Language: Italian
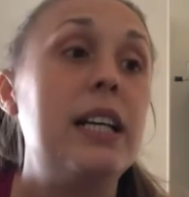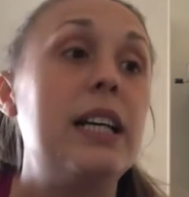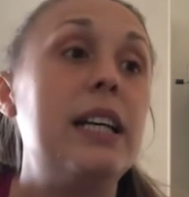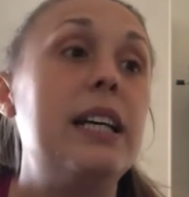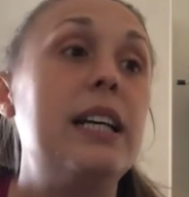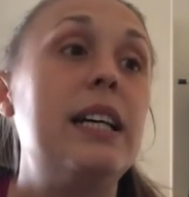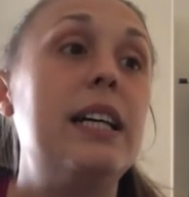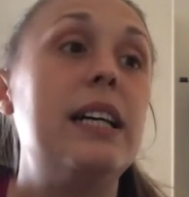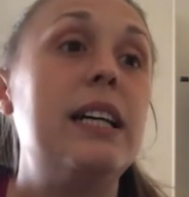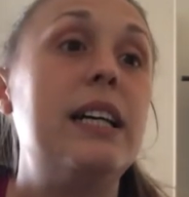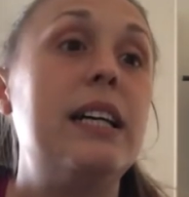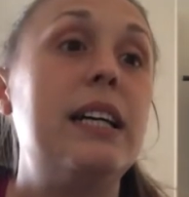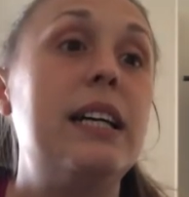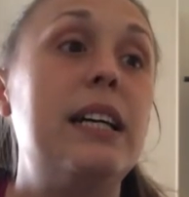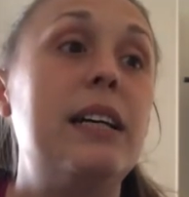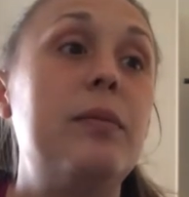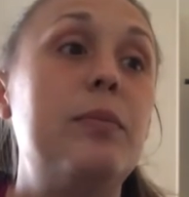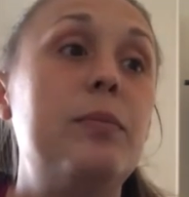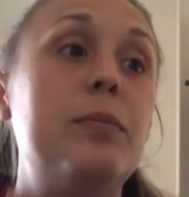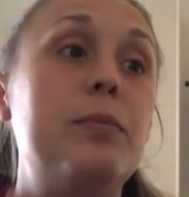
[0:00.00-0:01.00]

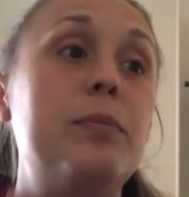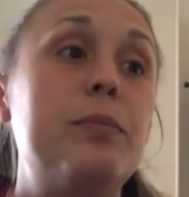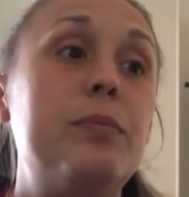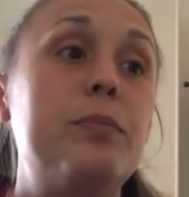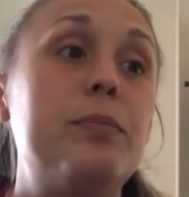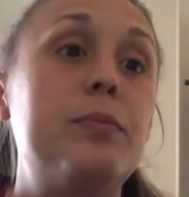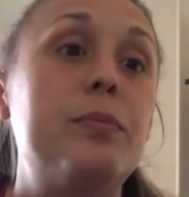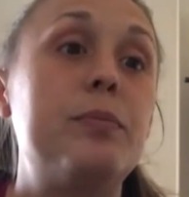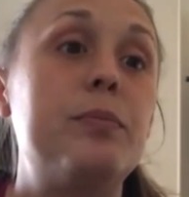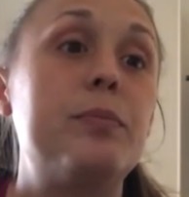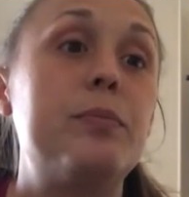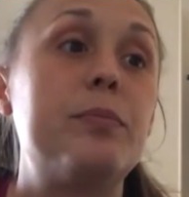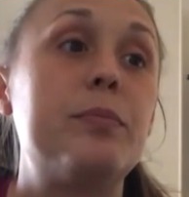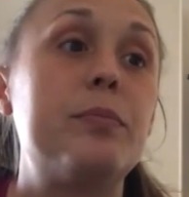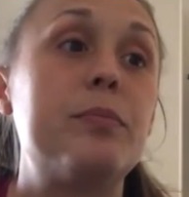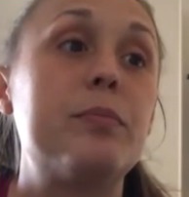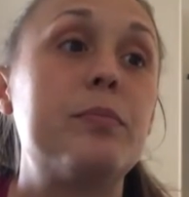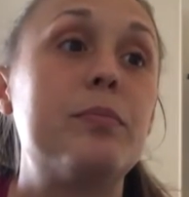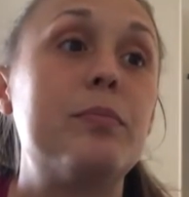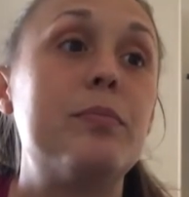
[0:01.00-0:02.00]

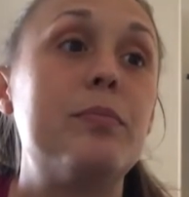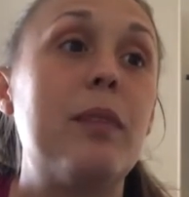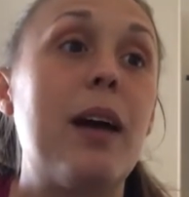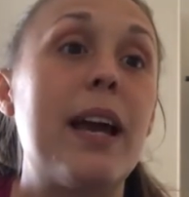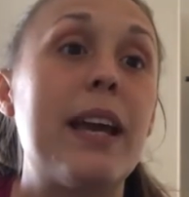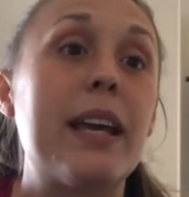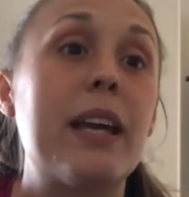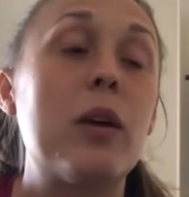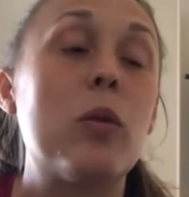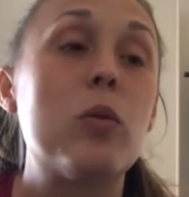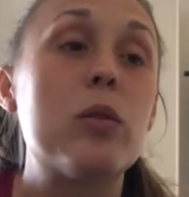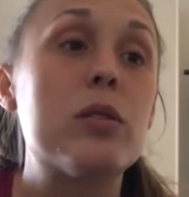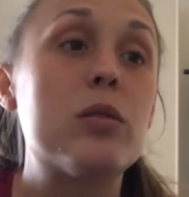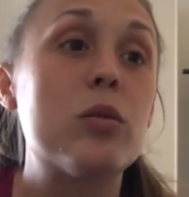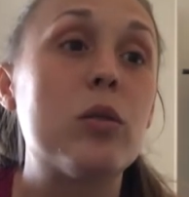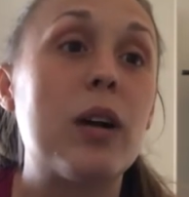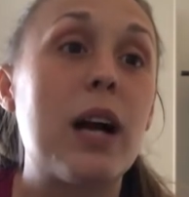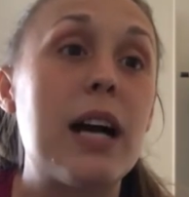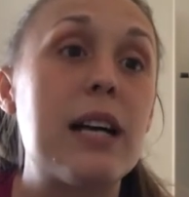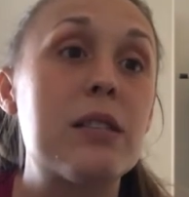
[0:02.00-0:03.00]
Ehm, ma in
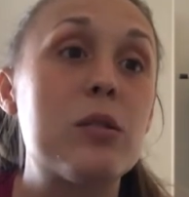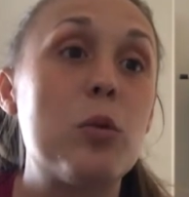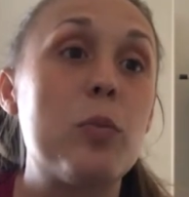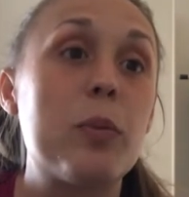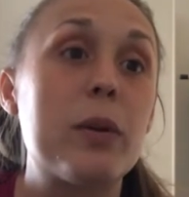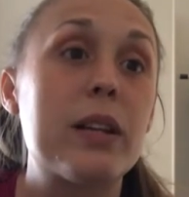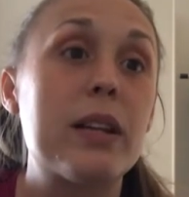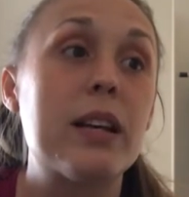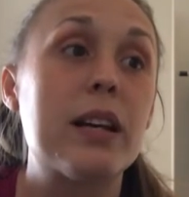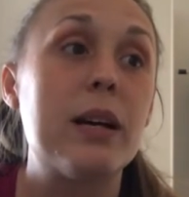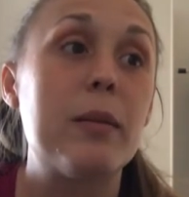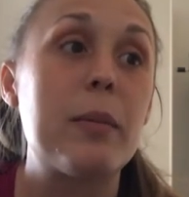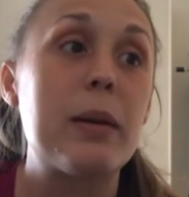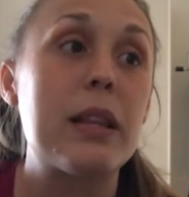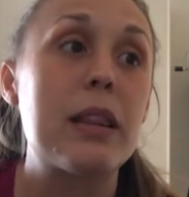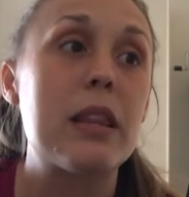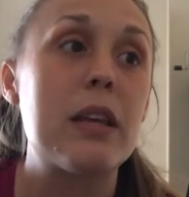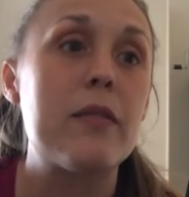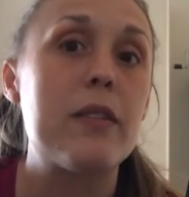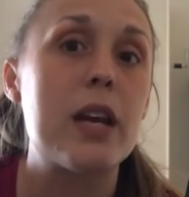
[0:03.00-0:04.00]
questo caso
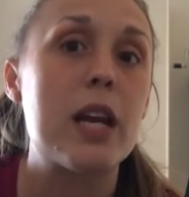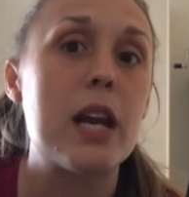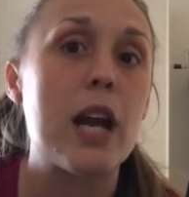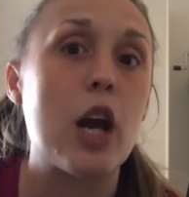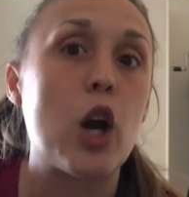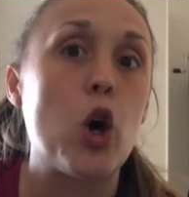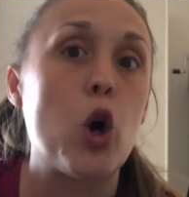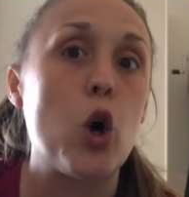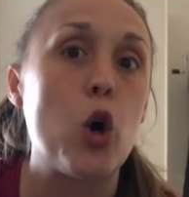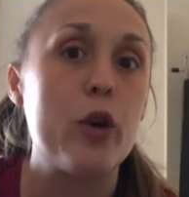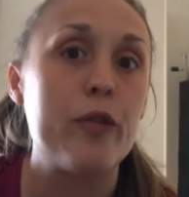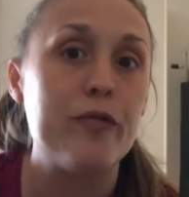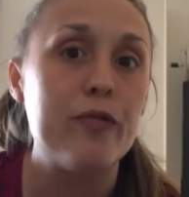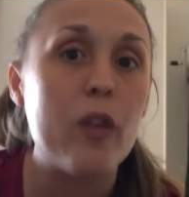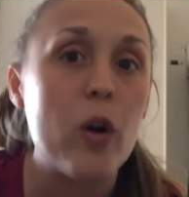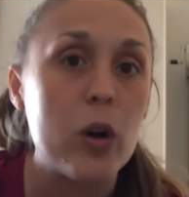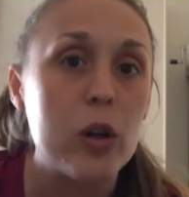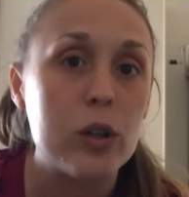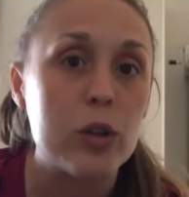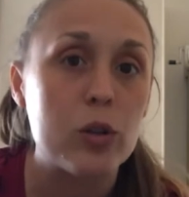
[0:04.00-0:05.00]
praticamente viene
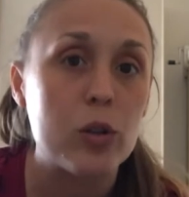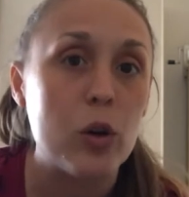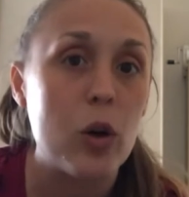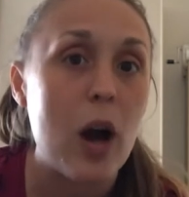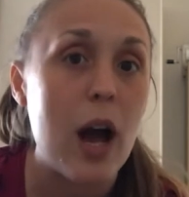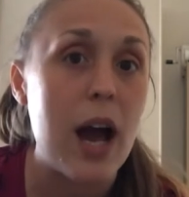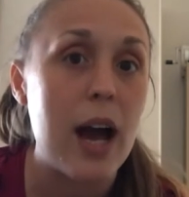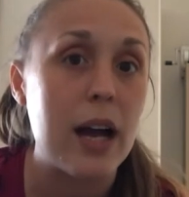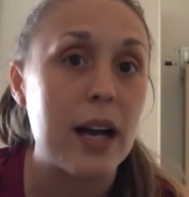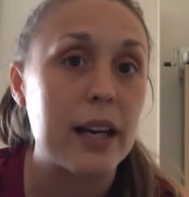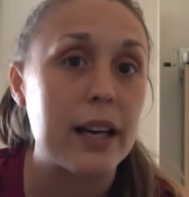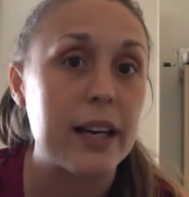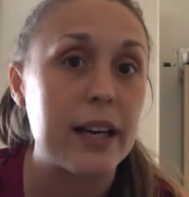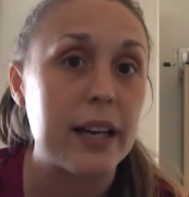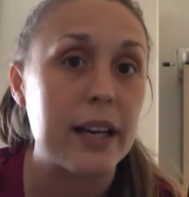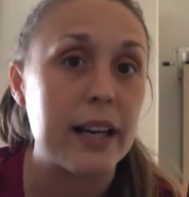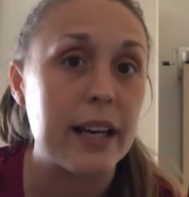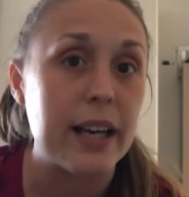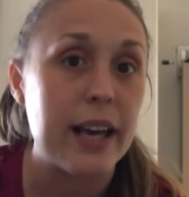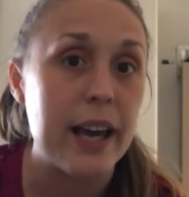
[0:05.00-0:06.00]
coinvolto
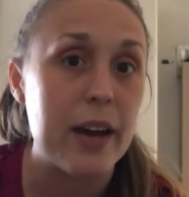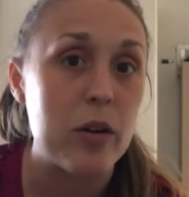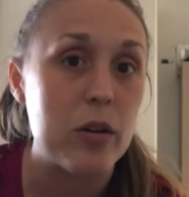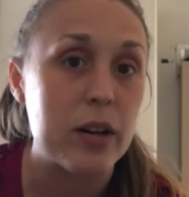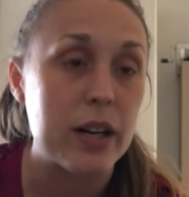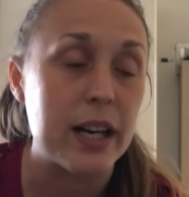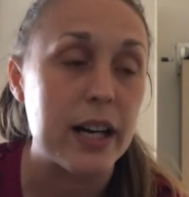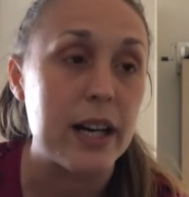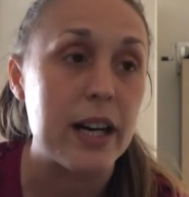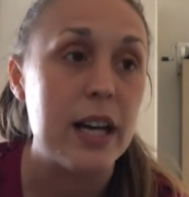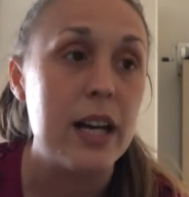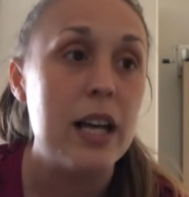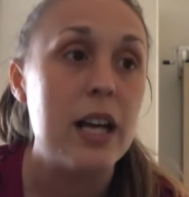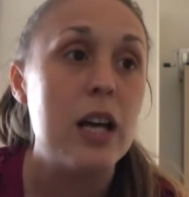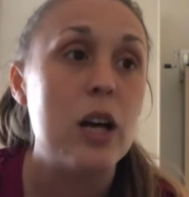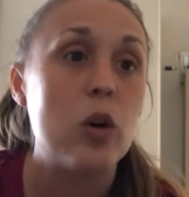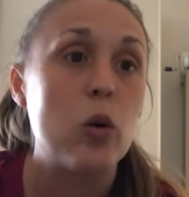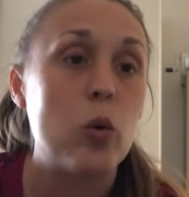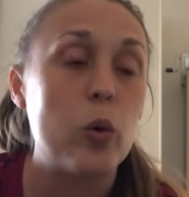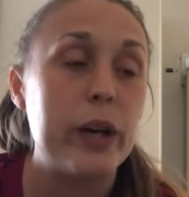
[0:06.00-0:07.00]
anche Georg.
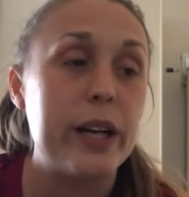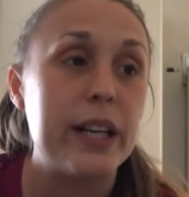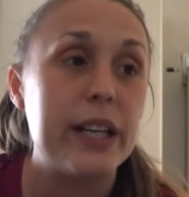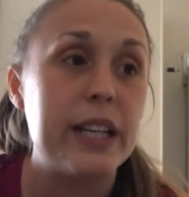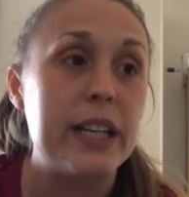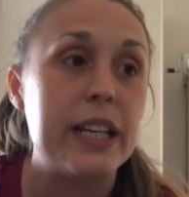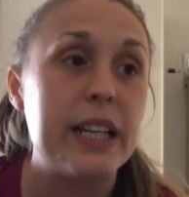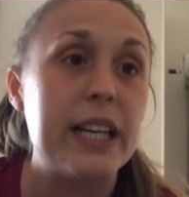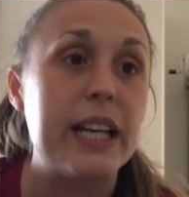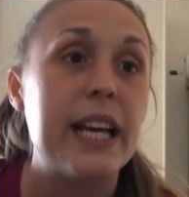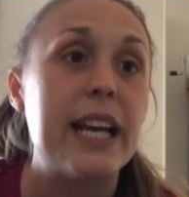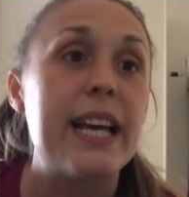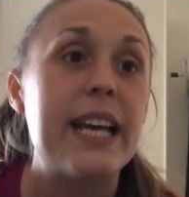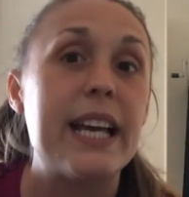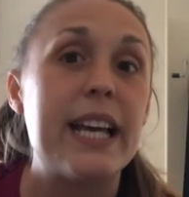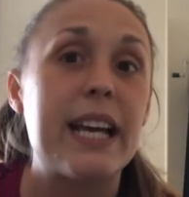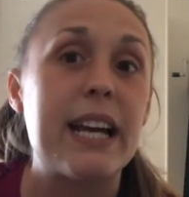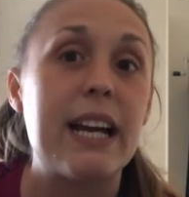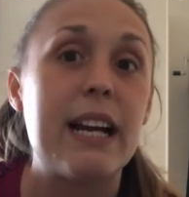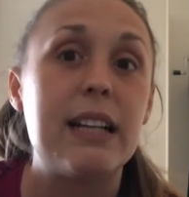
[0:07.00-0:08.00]
Quindi
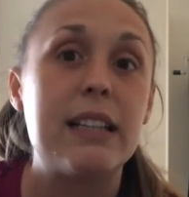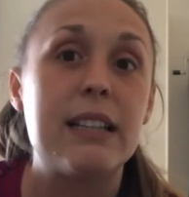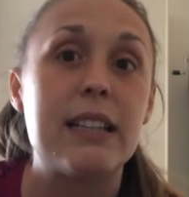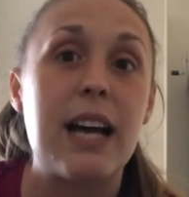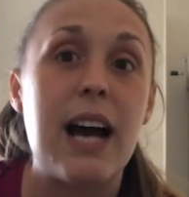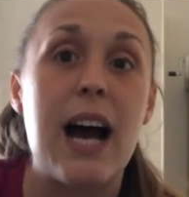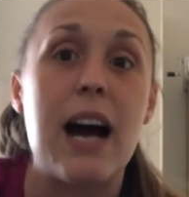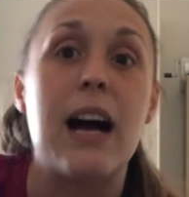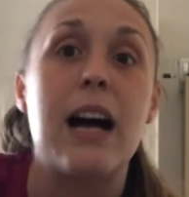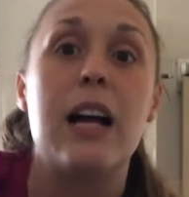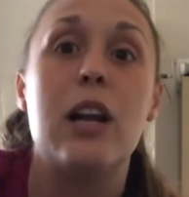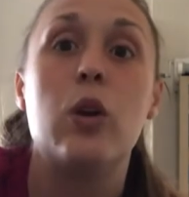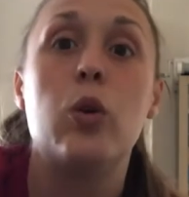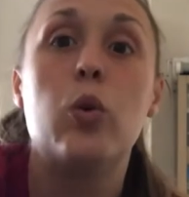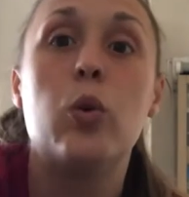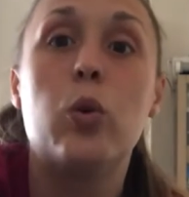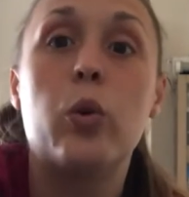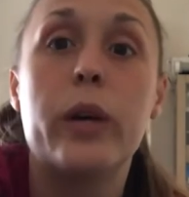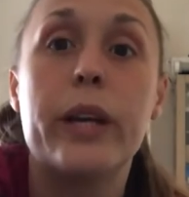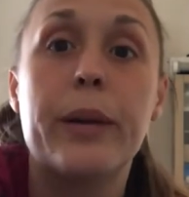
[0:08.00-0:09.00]
in realtà
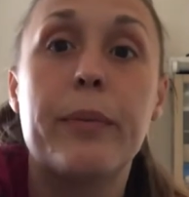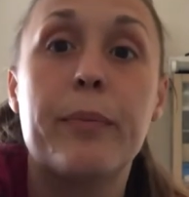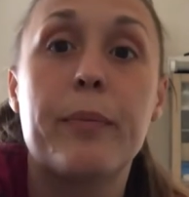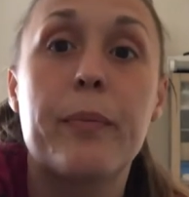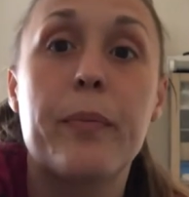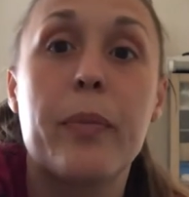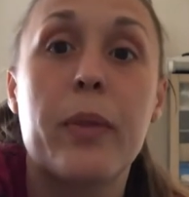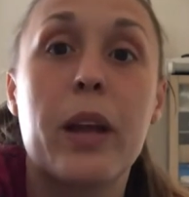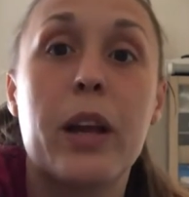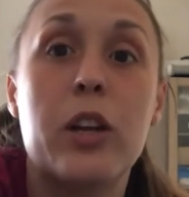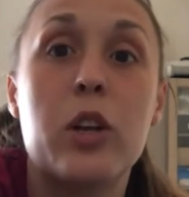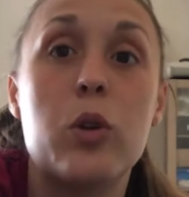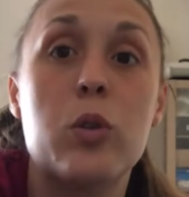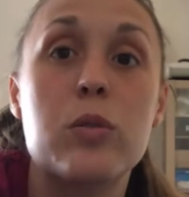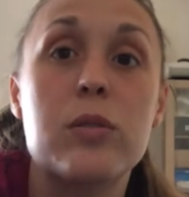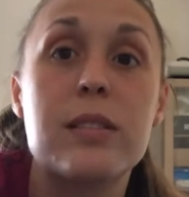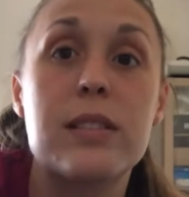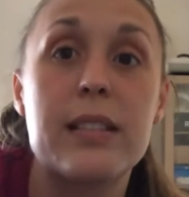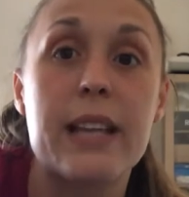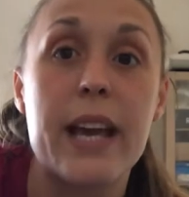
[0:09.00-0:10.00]
lui
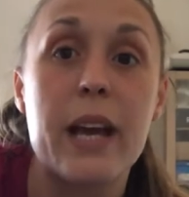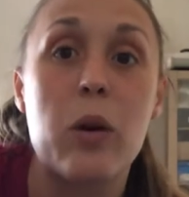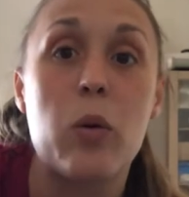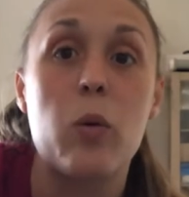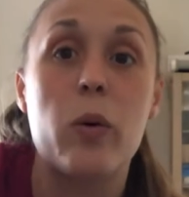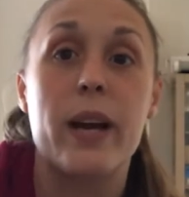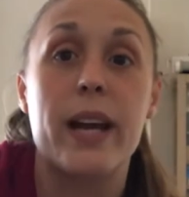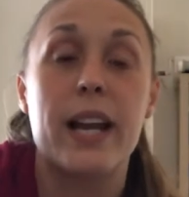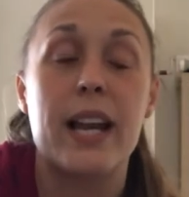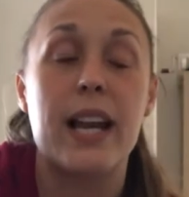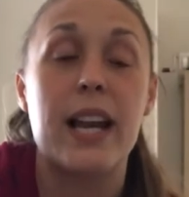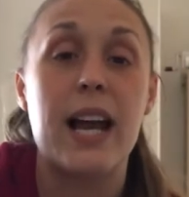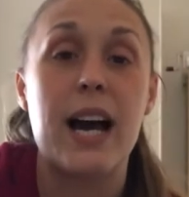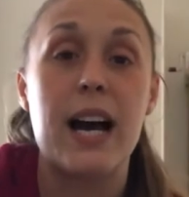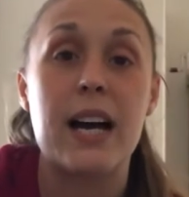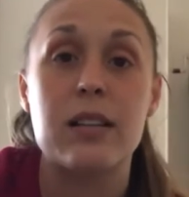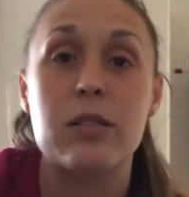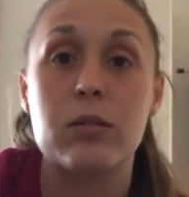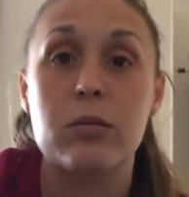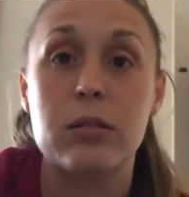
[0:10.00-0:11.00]
non segue,
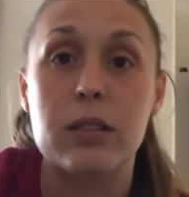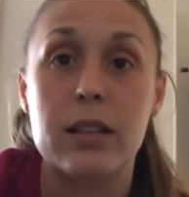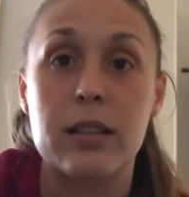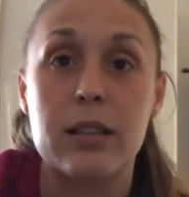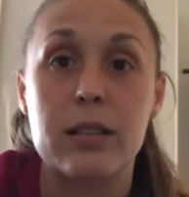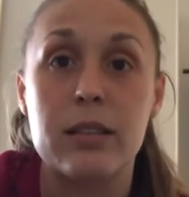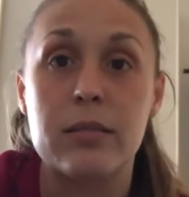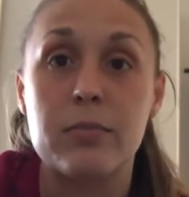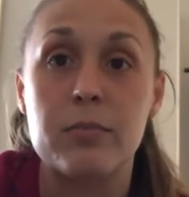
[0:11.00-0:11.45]
la, scusate,